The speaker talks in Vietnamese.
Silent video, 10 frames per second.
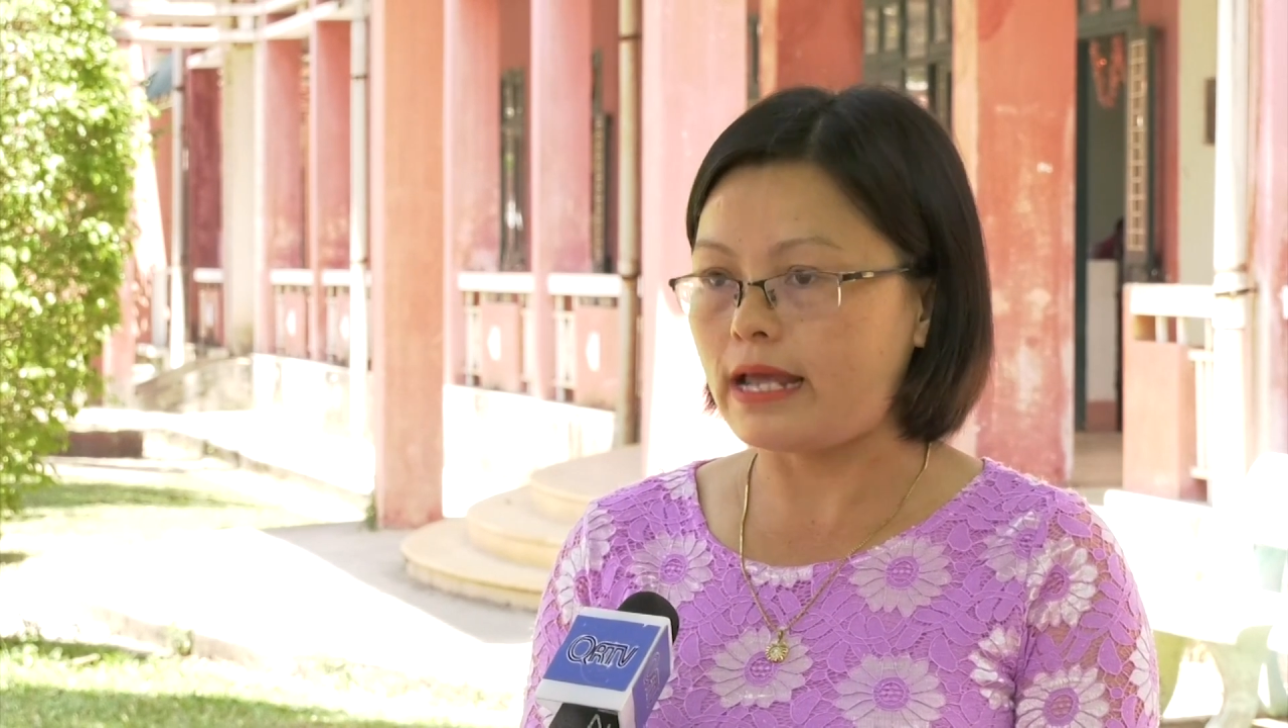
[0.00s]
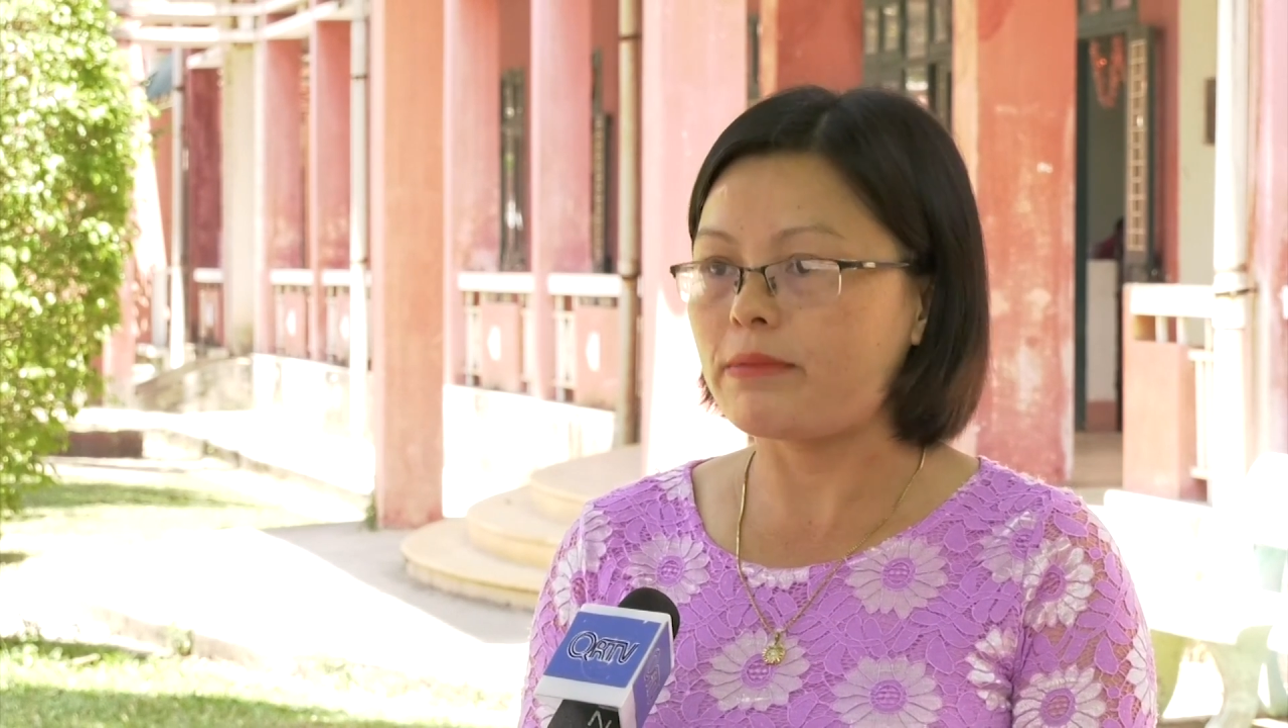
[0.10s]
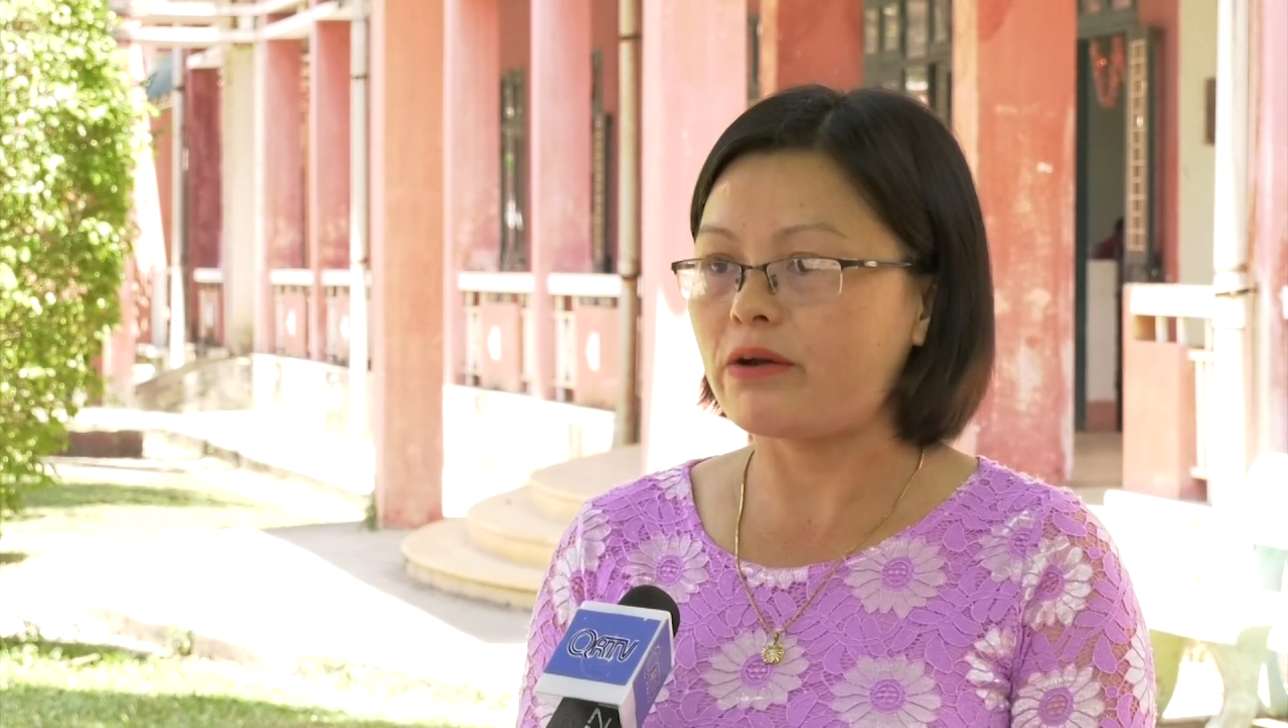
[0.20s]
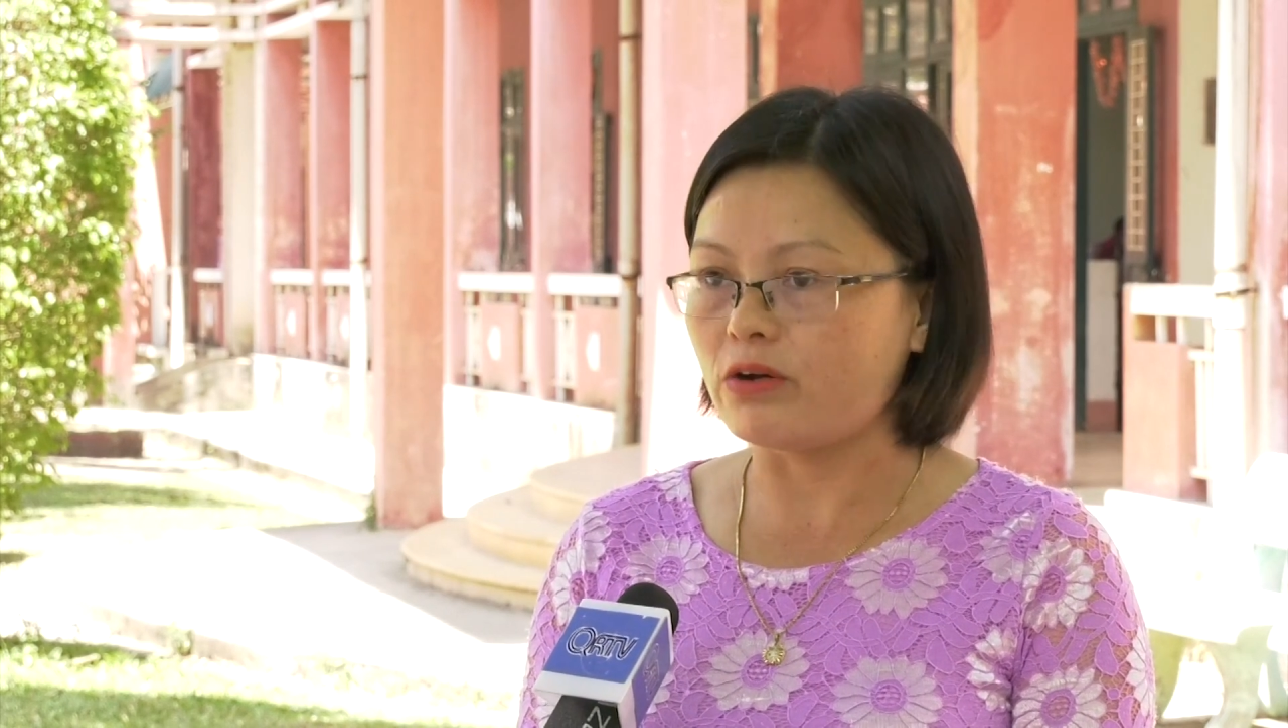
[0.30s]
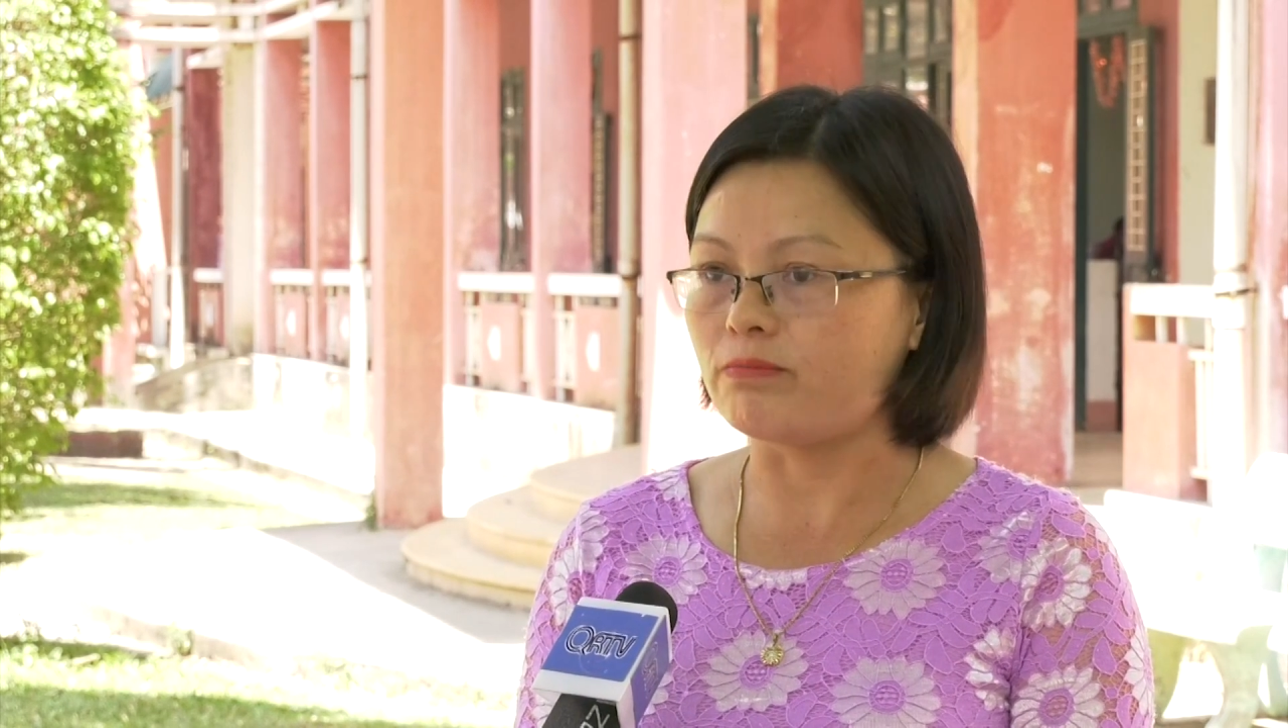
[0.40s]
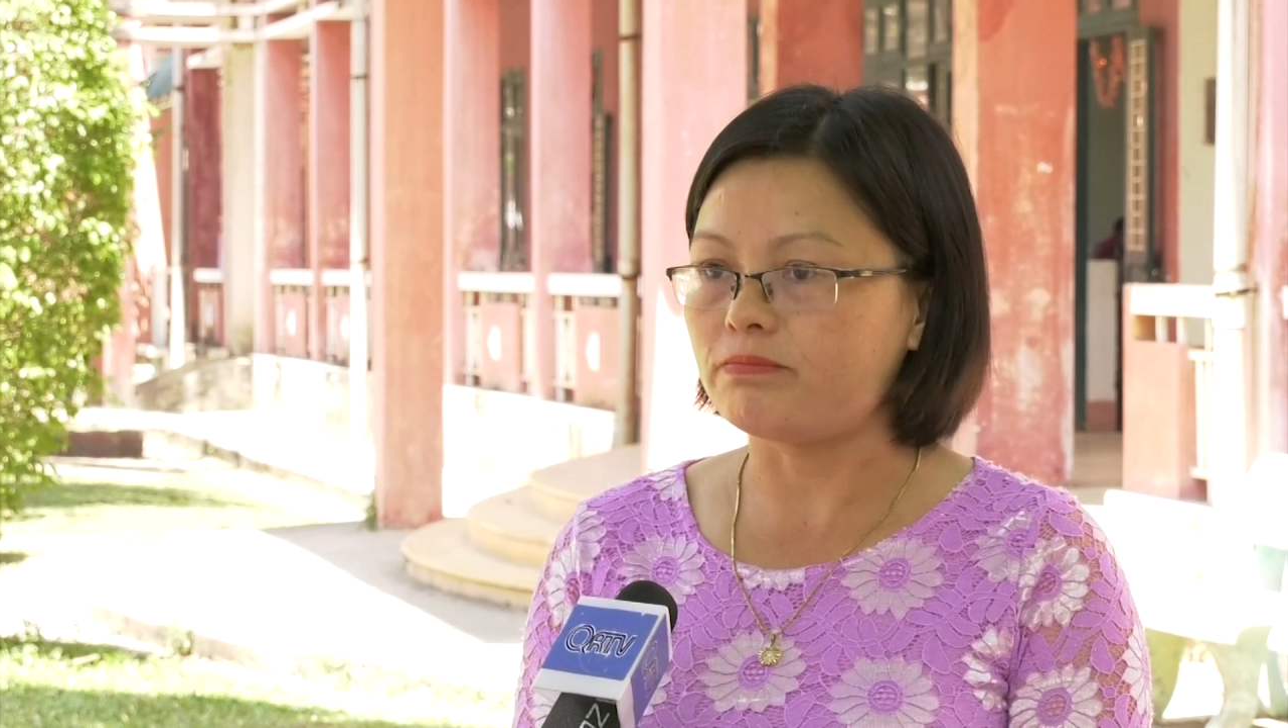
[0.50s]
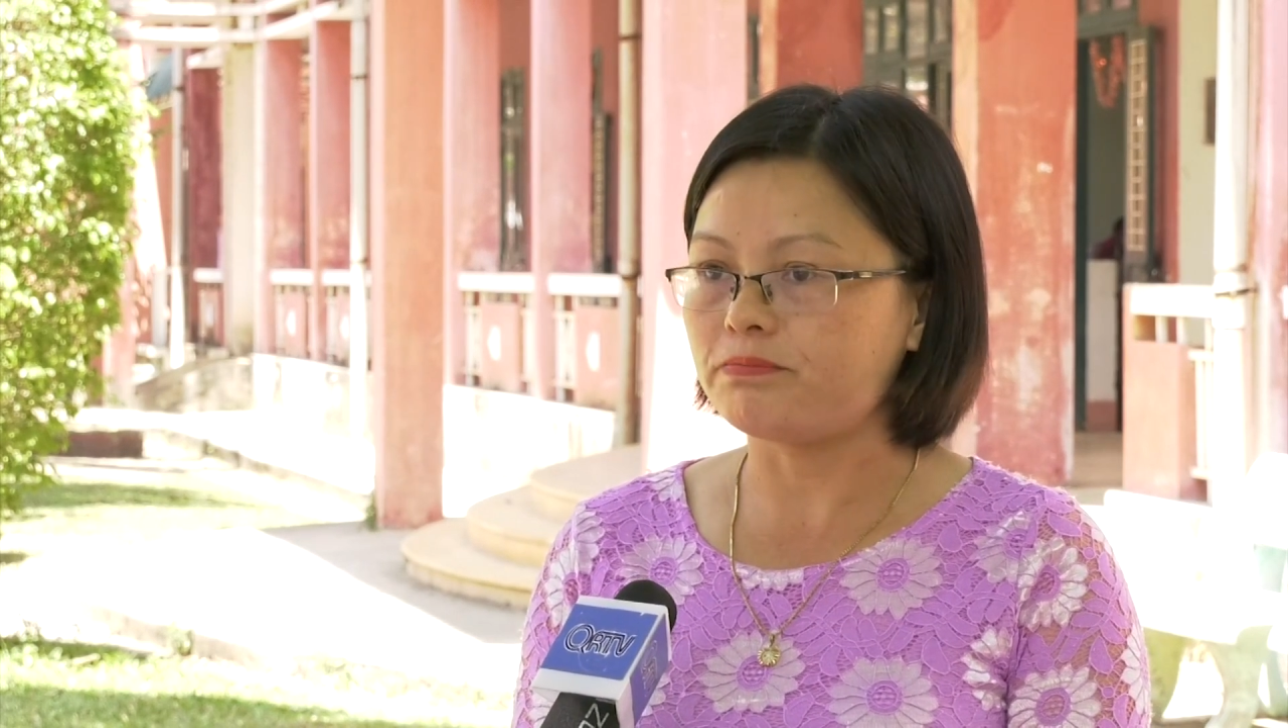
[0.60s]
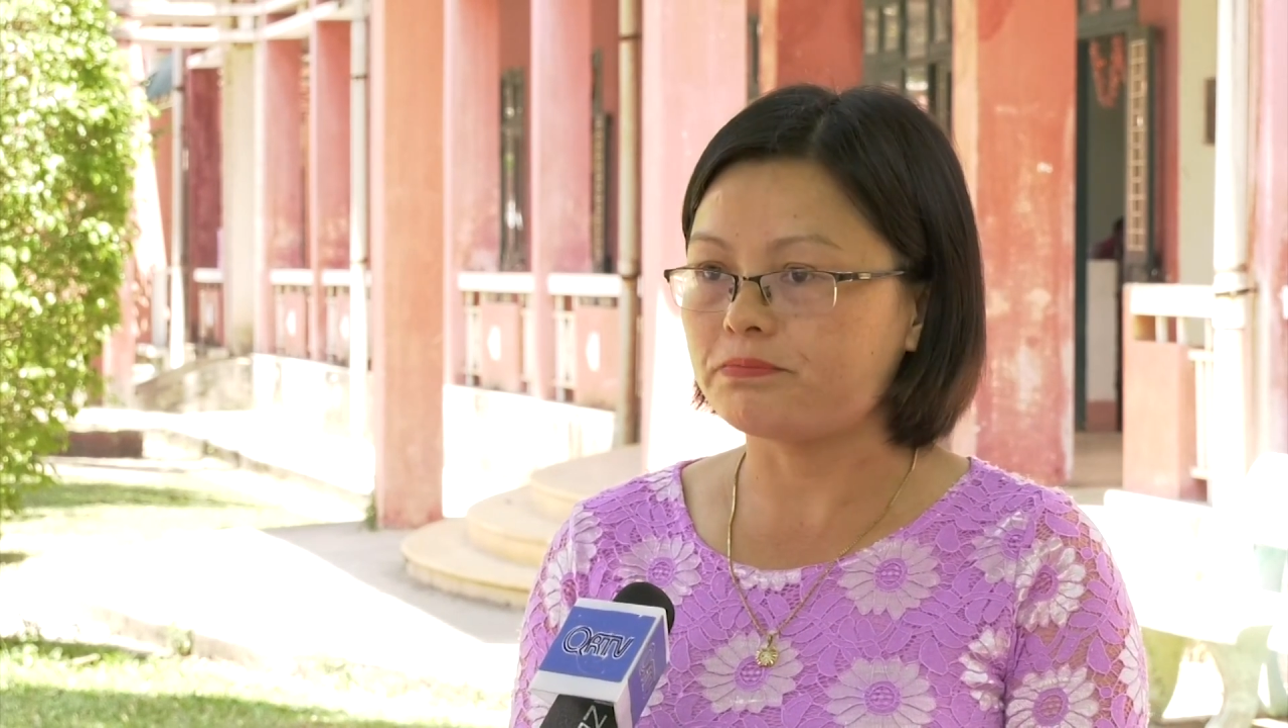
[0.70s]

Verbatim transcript: em lao động